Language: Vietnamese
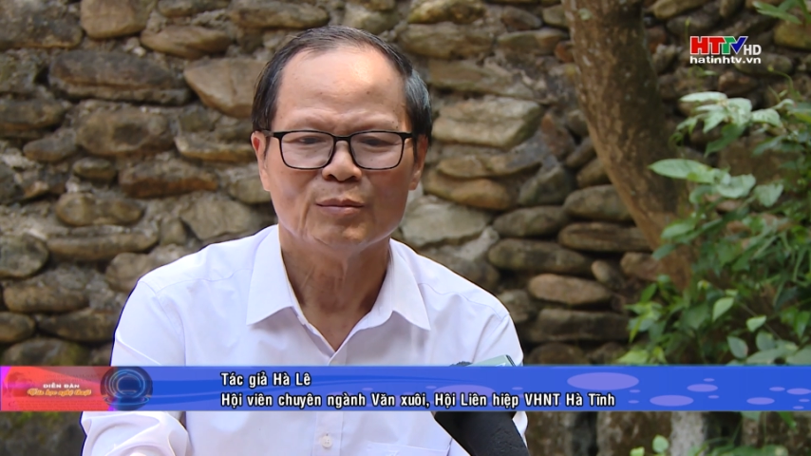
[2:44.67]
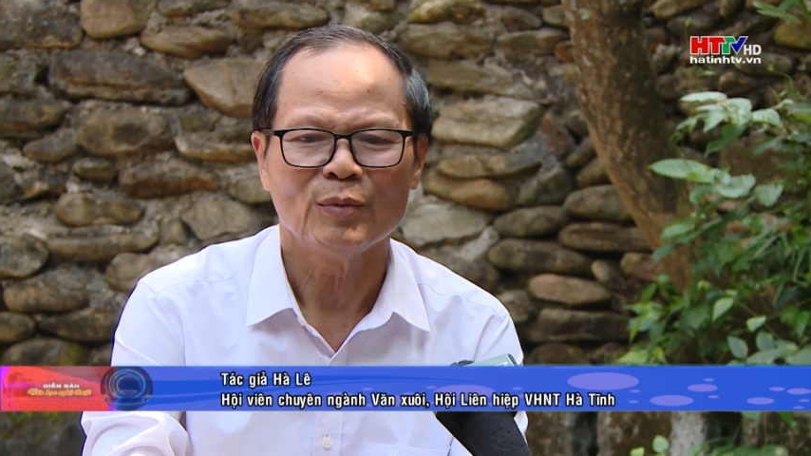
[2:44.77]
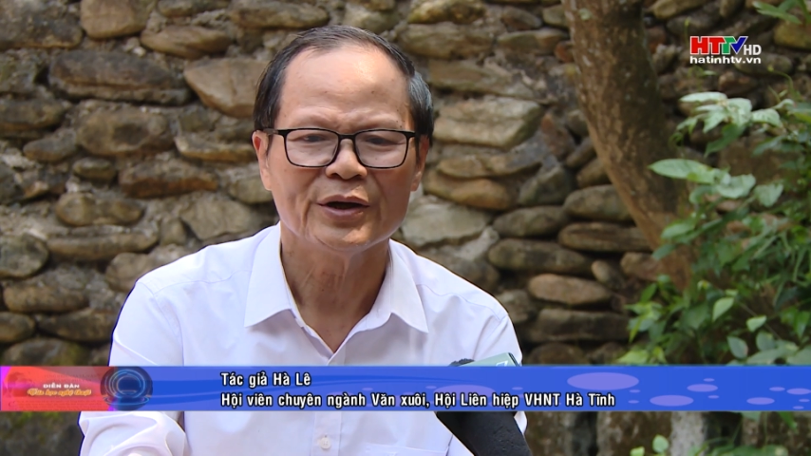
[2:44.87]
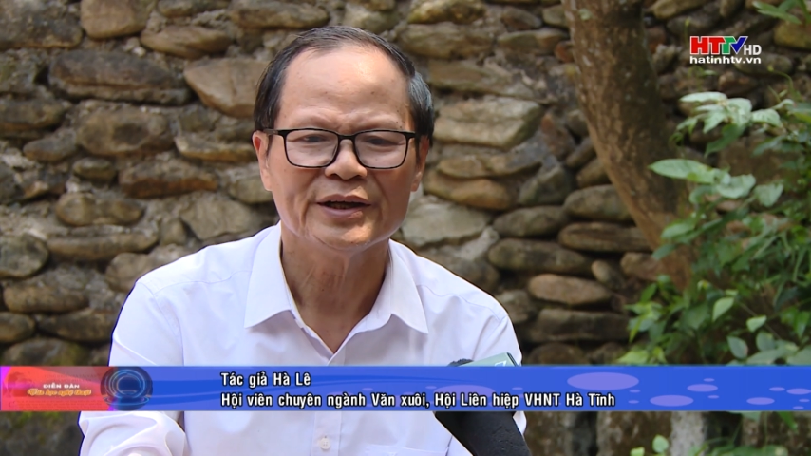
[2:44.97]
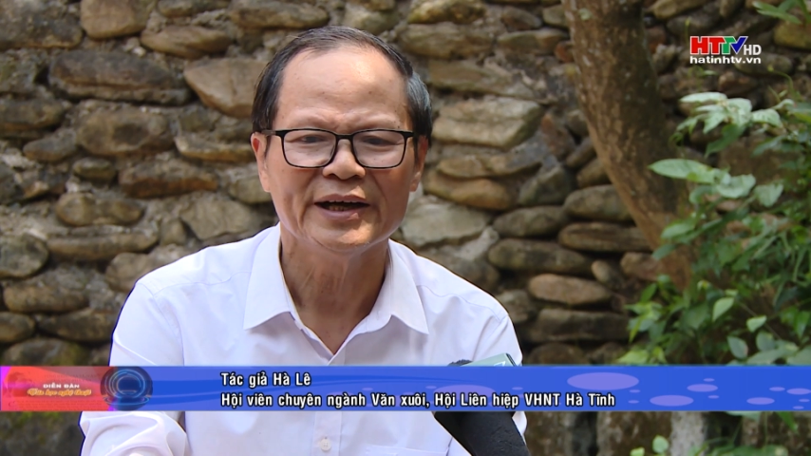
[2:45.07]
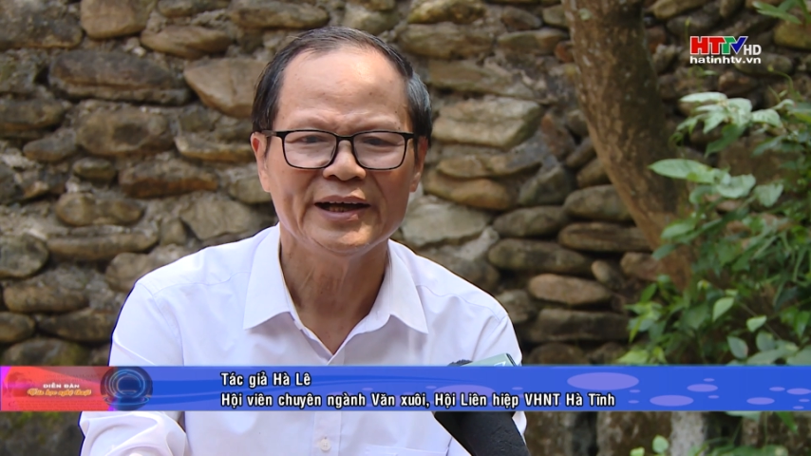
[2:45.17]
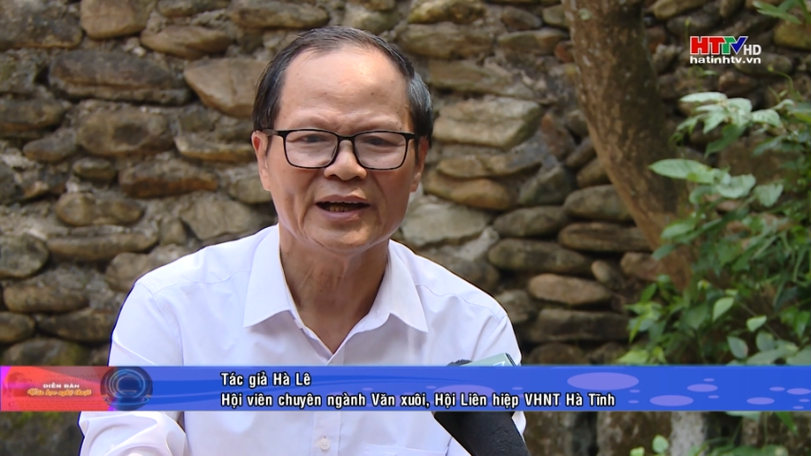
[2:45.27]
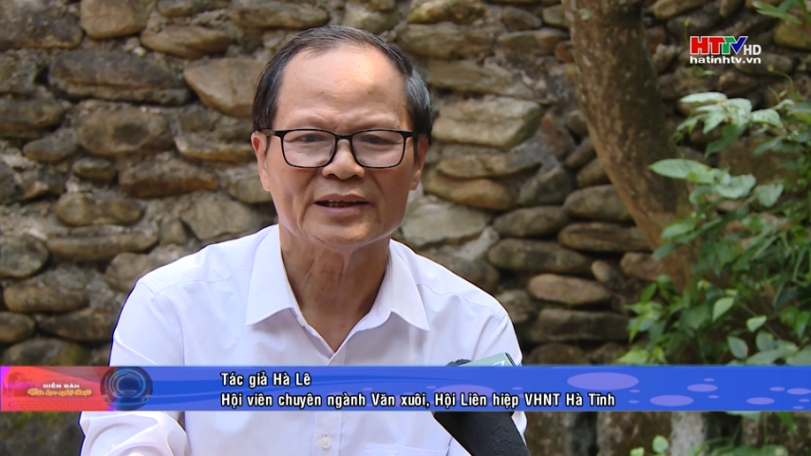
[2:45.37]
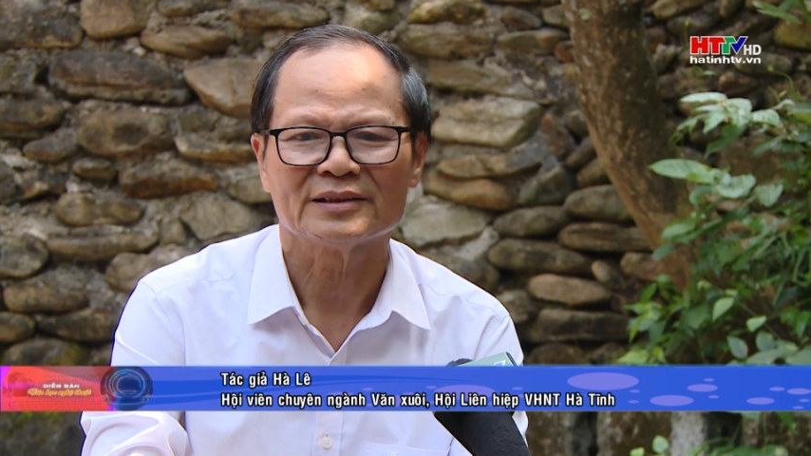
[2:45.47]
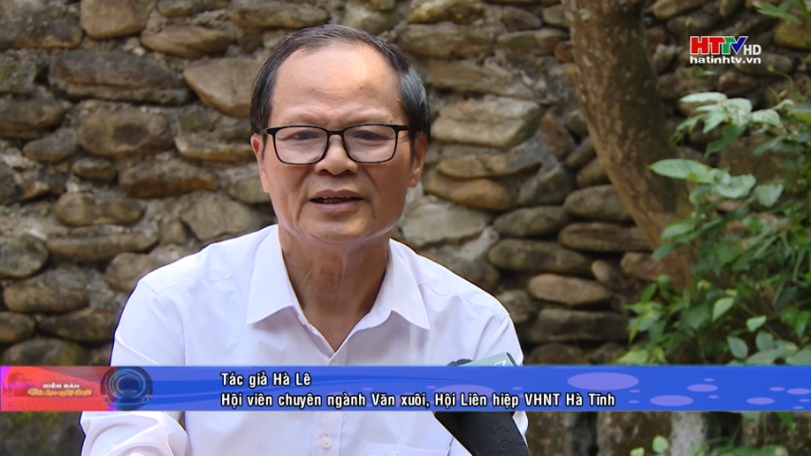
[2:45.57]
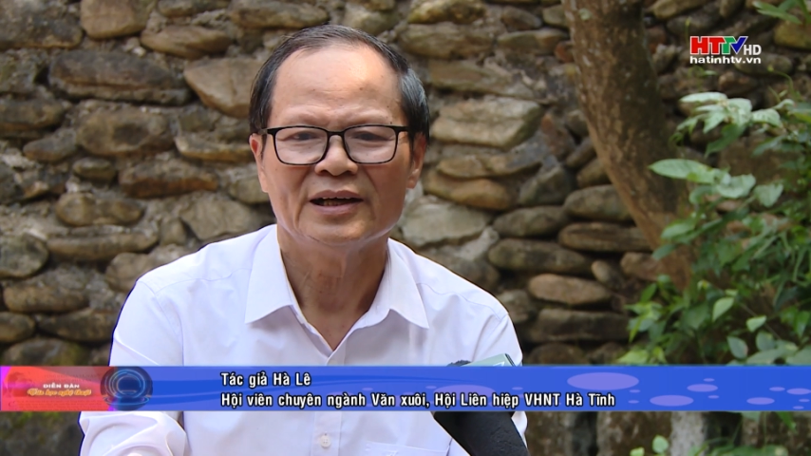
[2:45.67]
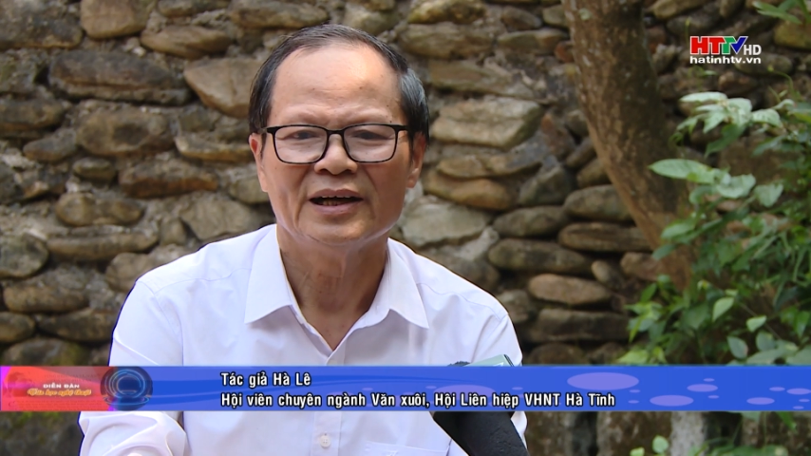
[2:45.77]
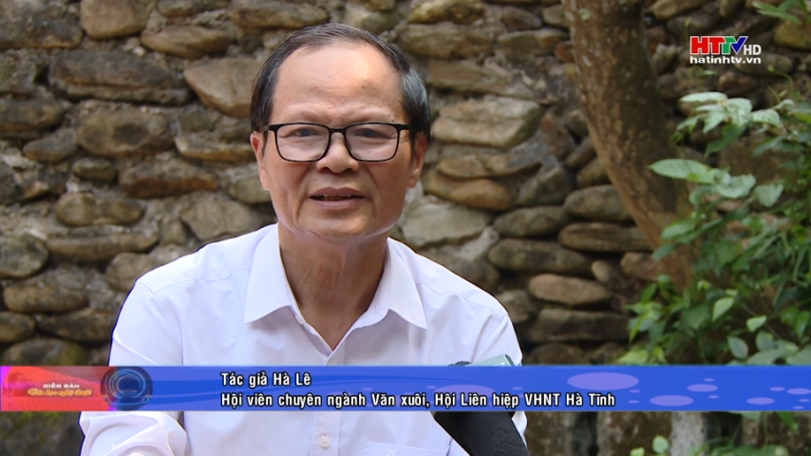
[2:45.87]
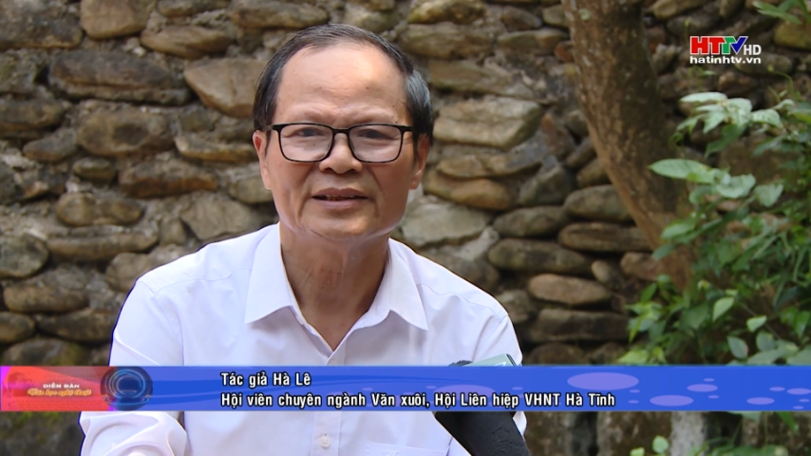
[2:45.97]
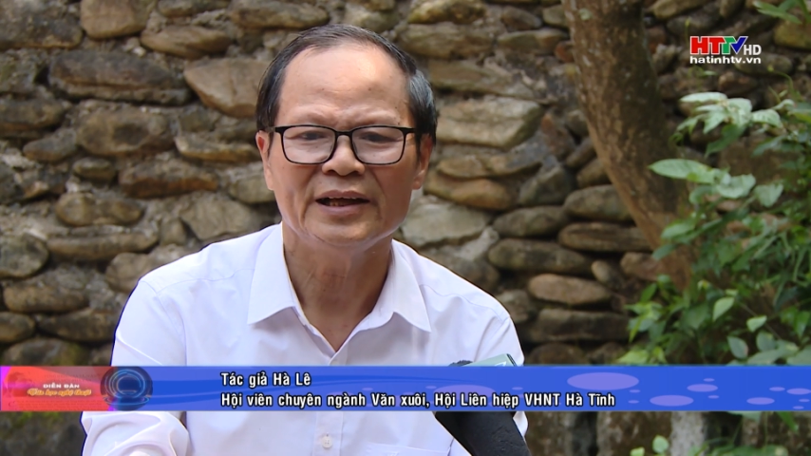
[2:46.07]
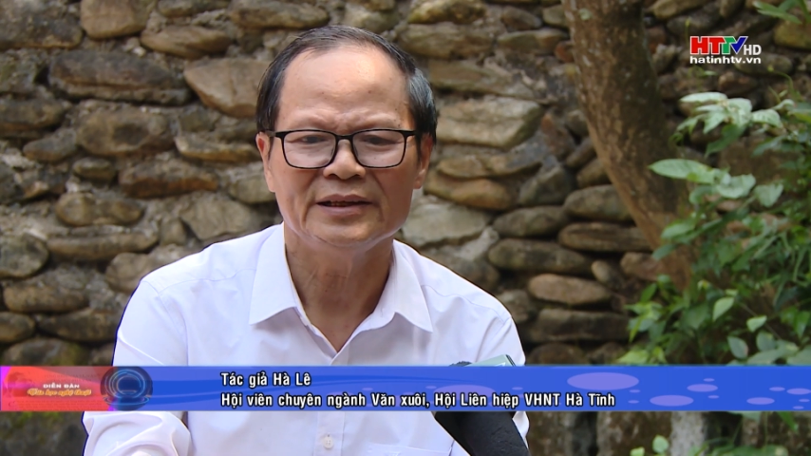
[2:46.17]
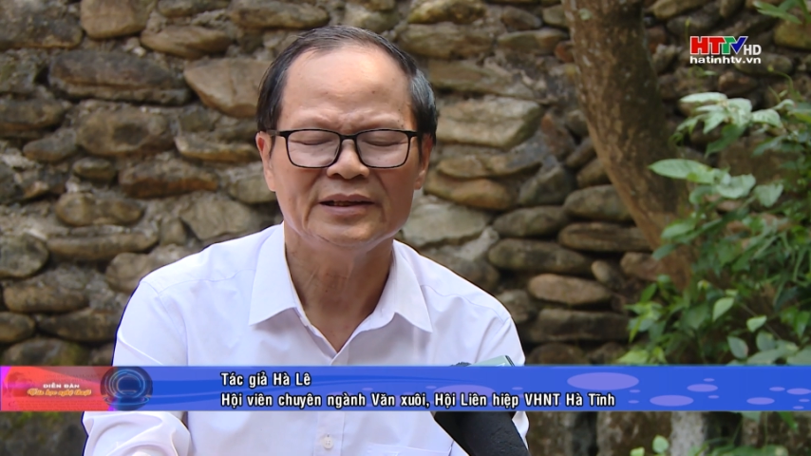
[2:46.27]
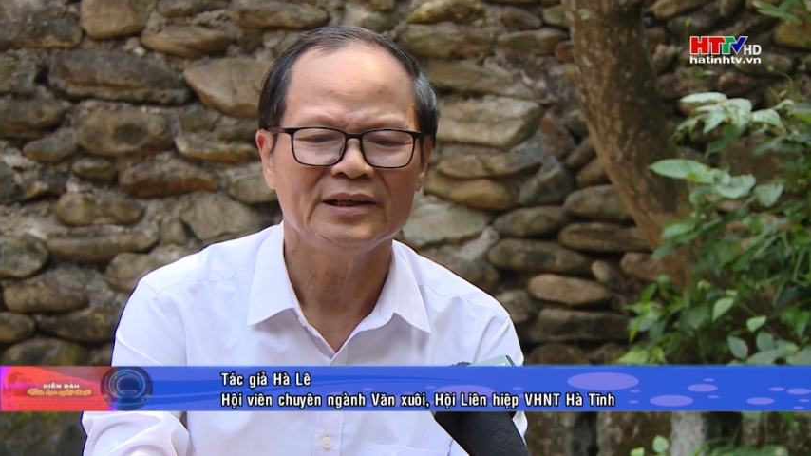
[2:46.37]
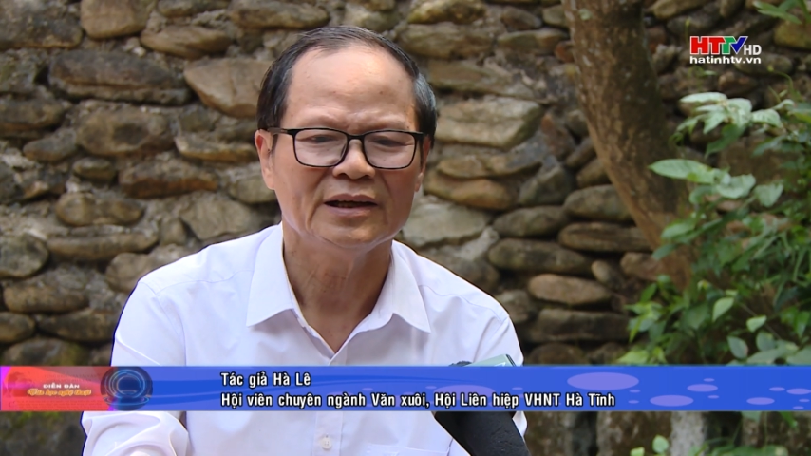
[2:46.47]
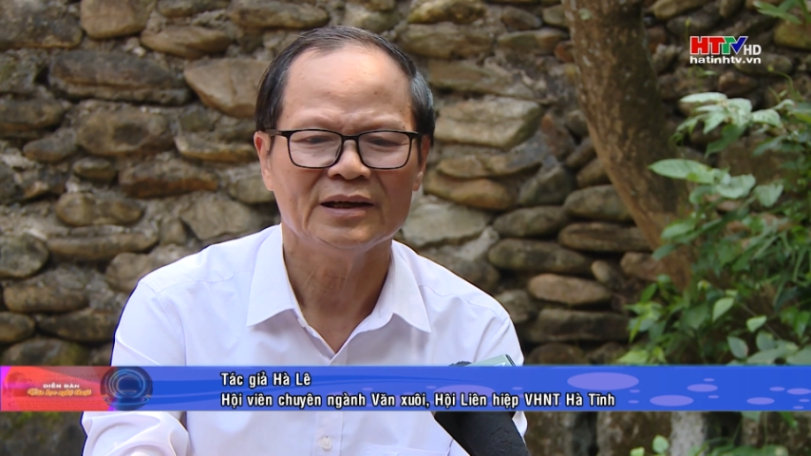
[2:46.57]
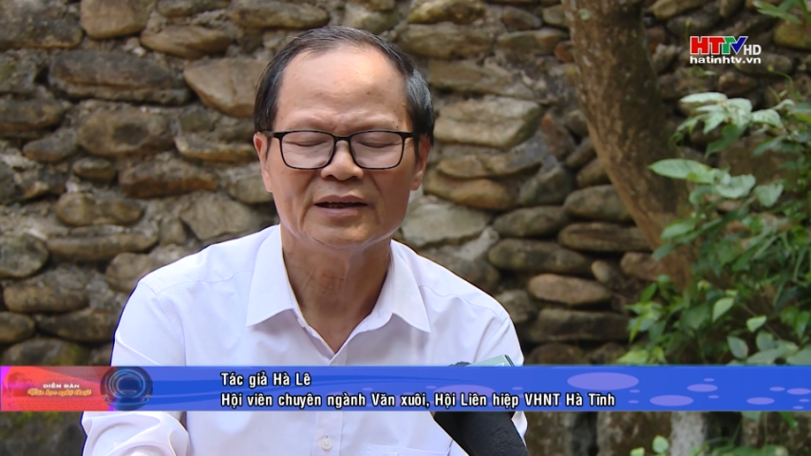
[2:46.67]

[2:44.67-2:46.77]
mọi người á, ờ, tình